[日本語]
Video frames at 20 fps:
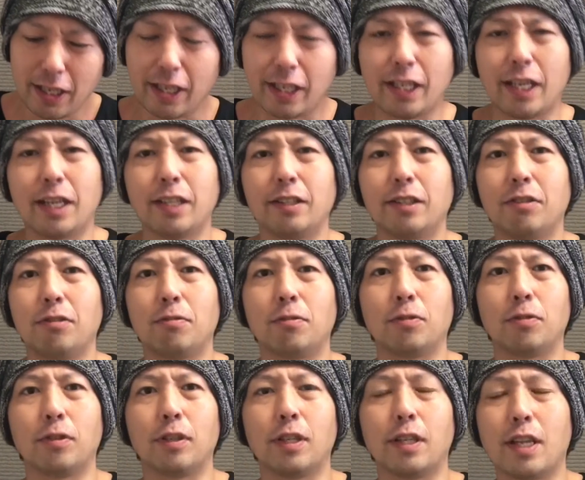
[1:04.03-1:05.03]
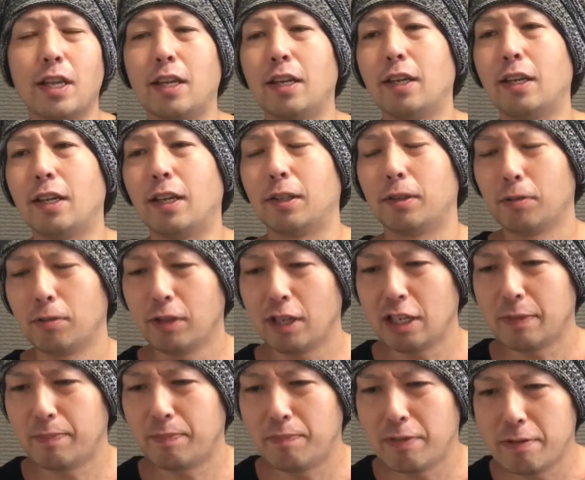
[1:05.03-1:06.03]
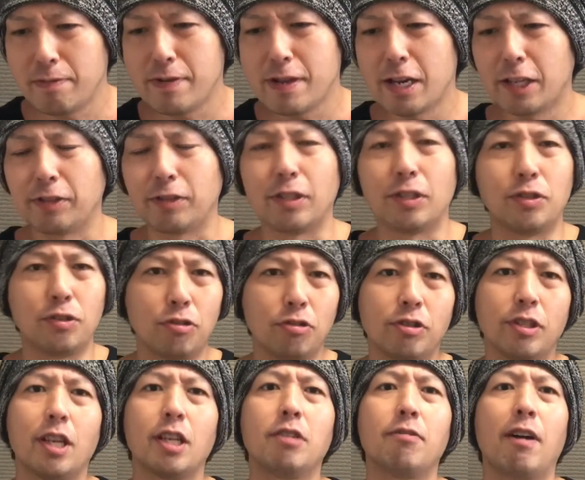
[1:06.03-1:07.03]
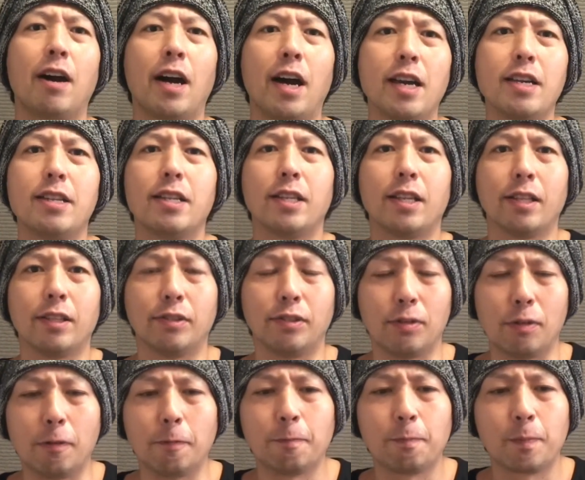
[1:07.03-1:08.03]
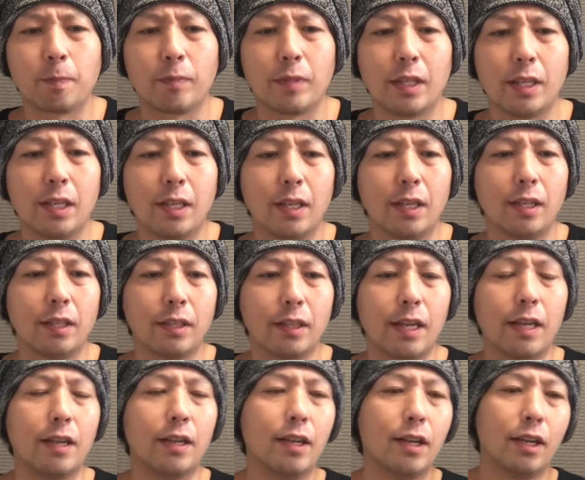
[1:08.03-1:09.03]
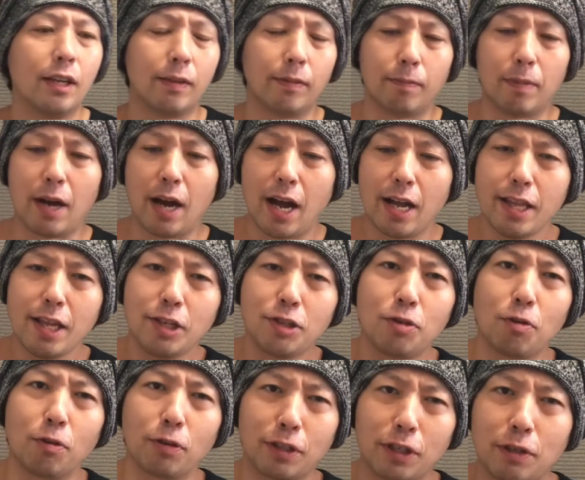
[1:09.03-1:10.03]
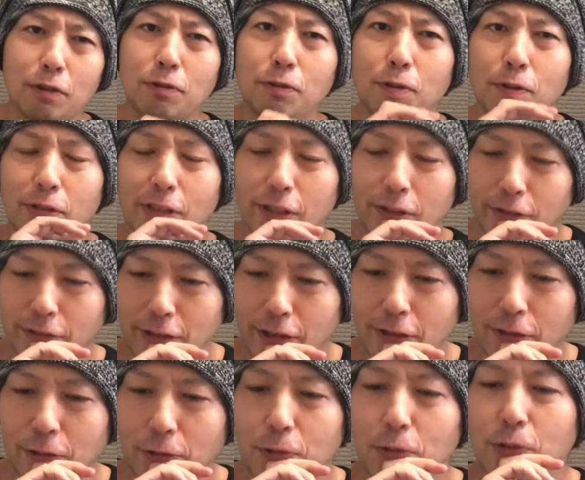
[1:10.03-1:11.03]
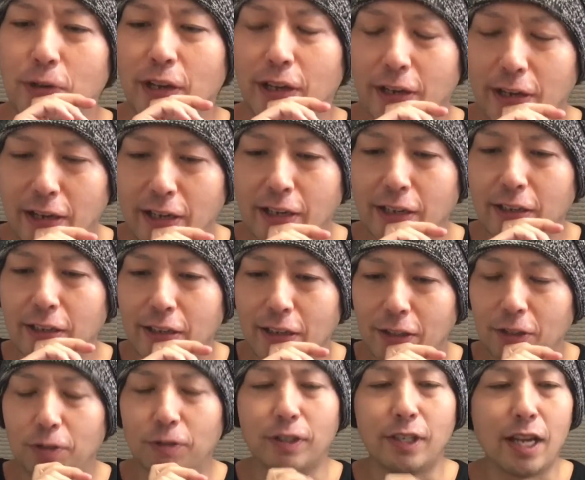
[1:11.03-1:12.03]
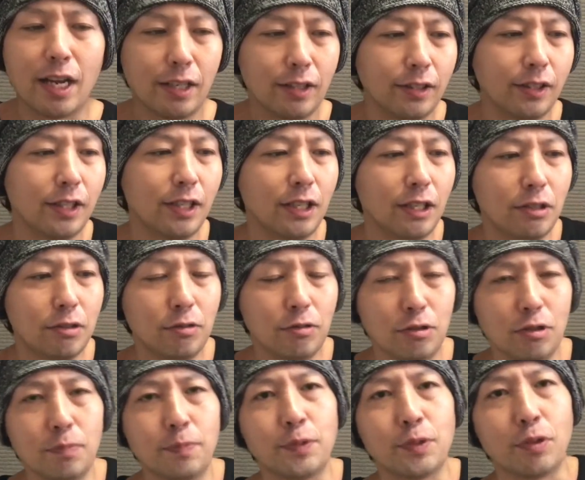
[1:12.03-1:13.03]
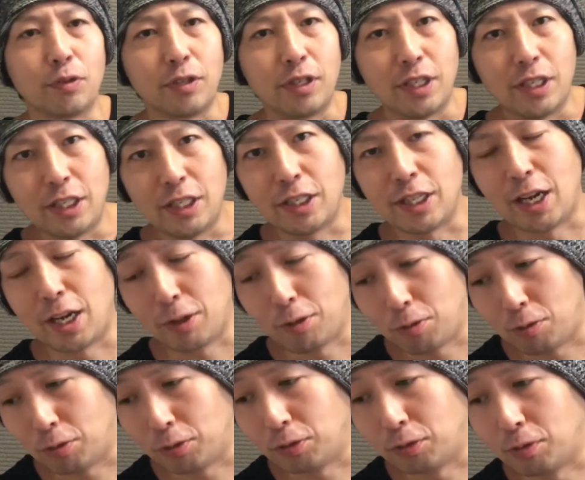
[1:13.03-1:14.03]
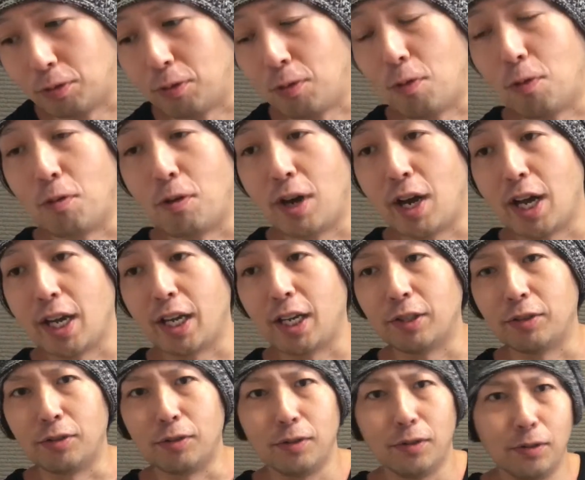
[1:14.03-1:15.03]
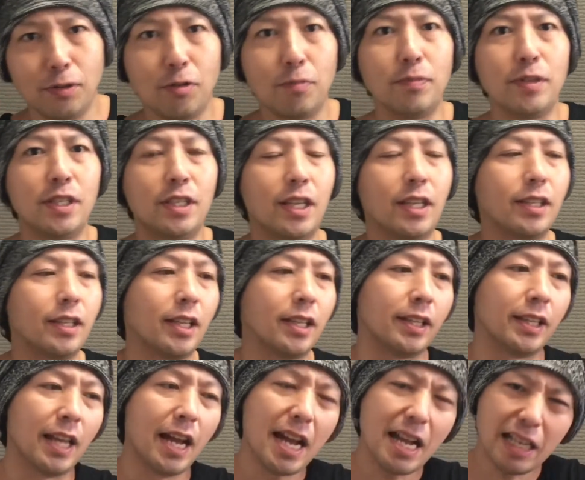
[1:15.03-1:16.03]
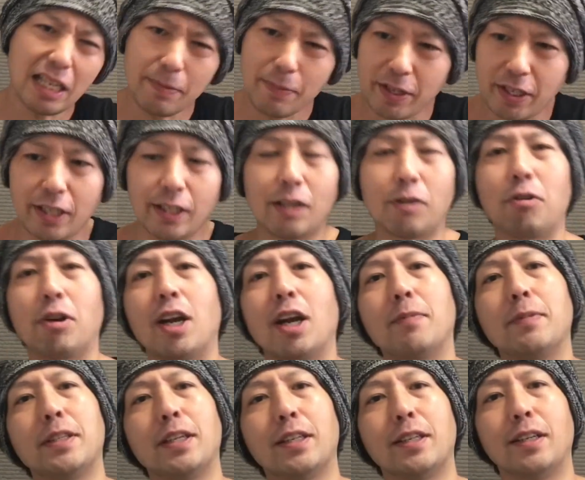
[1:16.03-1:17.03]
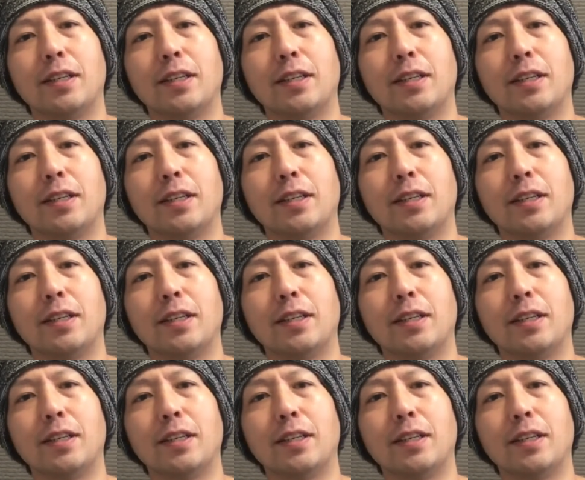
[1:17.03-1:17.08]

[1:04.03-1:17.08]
きゃっていうことでね、そんなにビビらずに仲裁には入れたんですよ。で、まあ、話を聞くとですね、どうやら、そのヤンキーグループのリーダーのことを後輩がずっと見てて、何見てんだこらみたい